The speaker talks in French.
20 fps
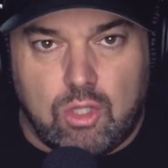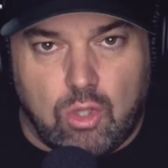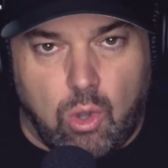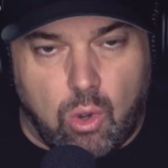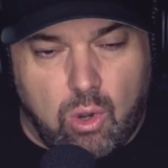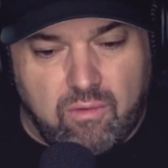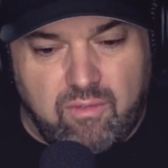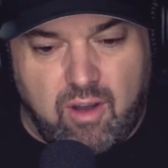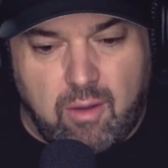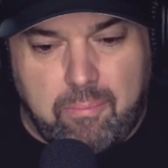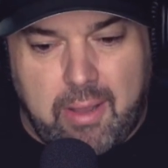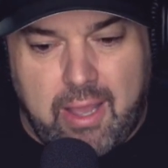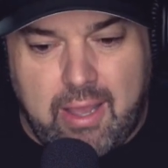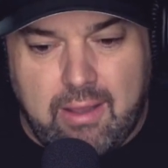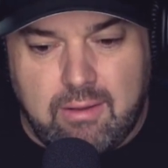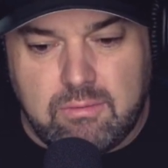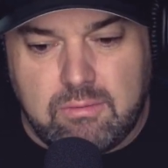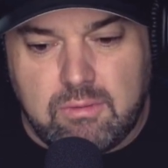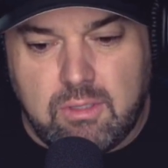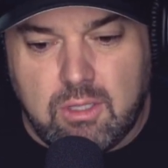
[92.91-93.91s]
Donc, on va
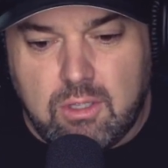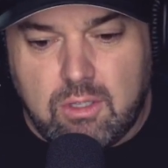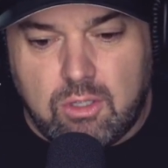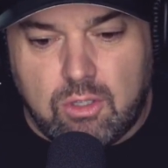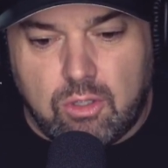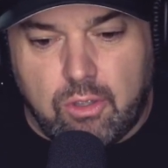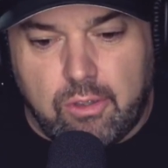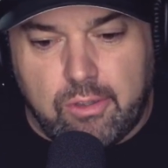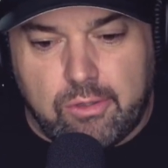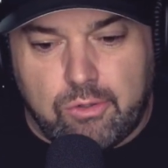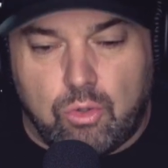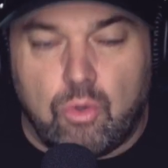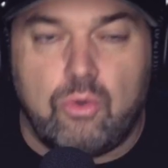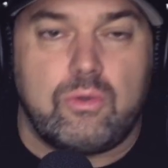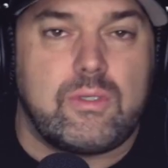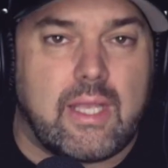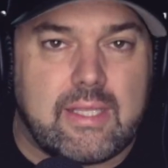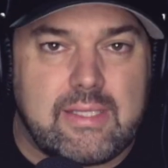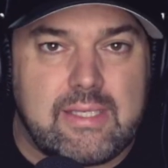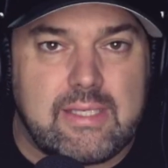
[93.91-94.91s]
prendre euh,
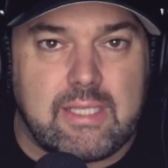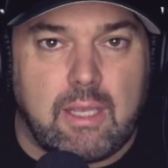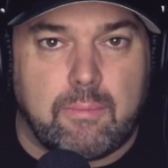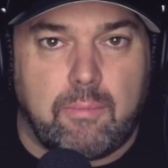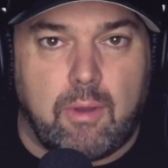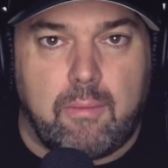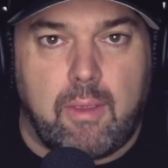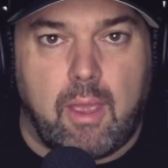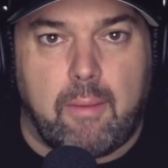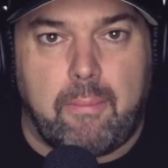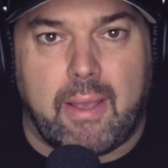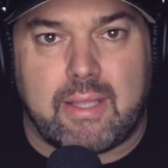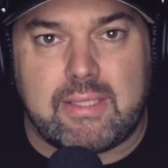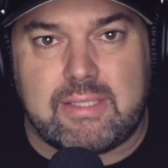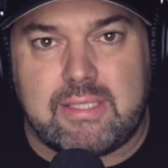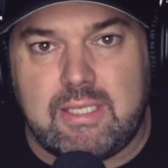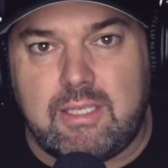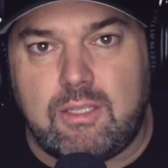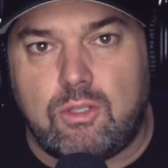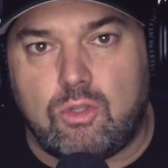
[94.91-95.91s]
deux artistes en première
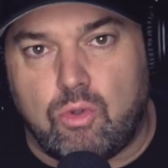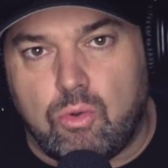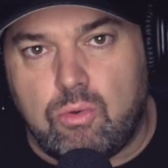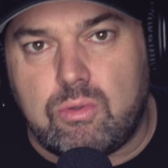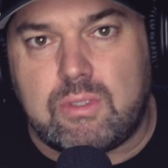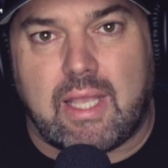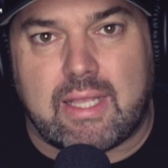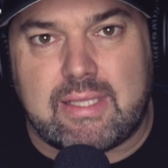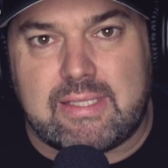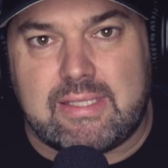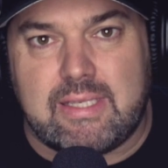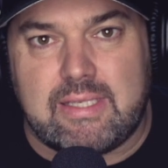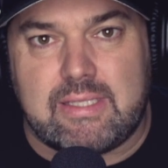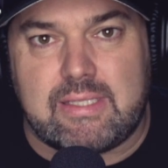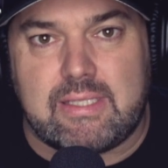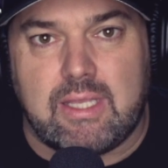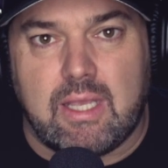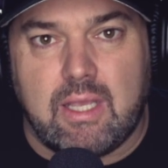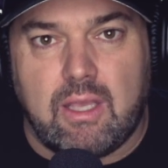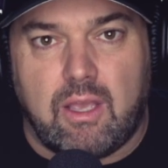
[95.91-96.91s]
partie, deux
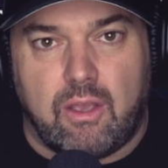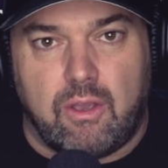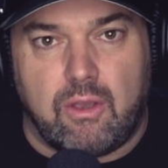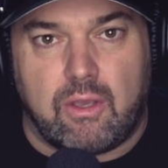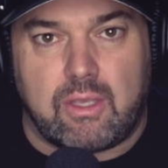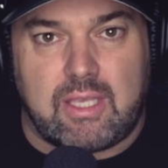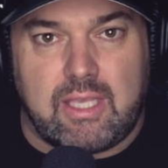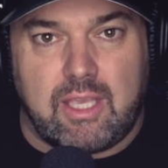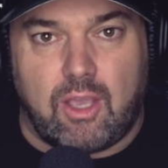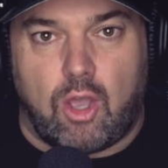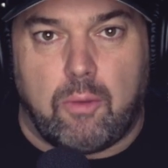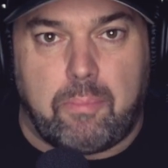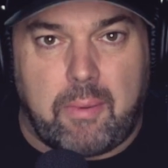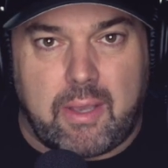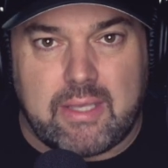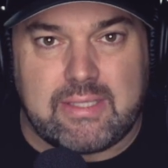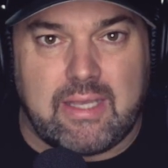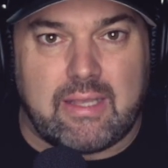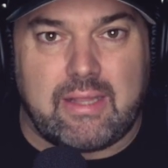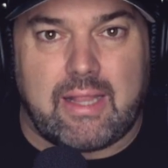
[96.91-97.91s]
artistes euh, qui
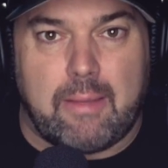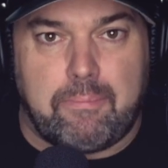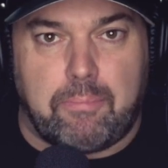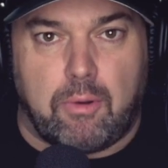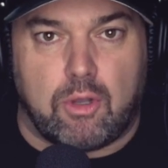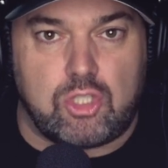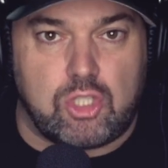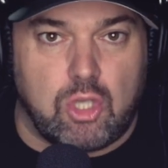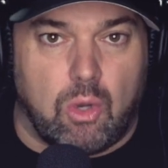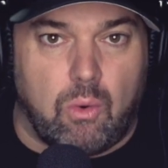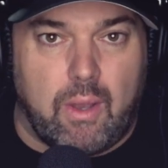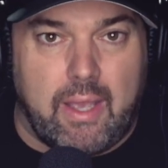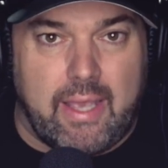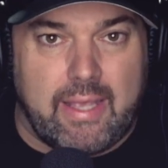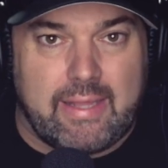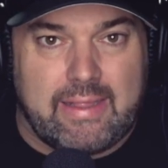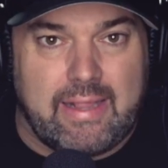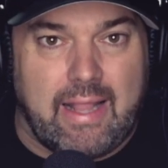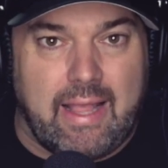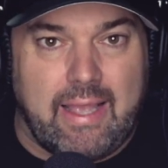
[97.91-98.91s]
représentent la portion
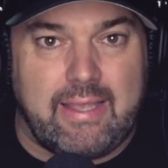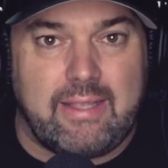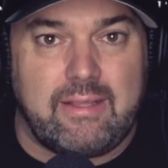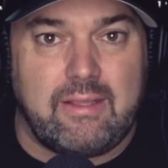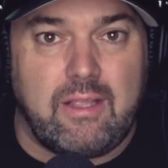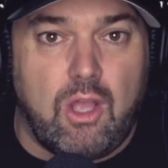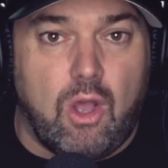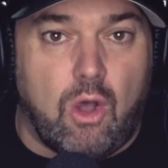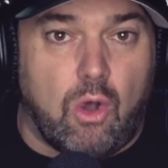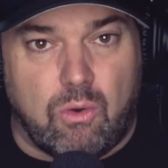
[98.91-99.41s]
headline.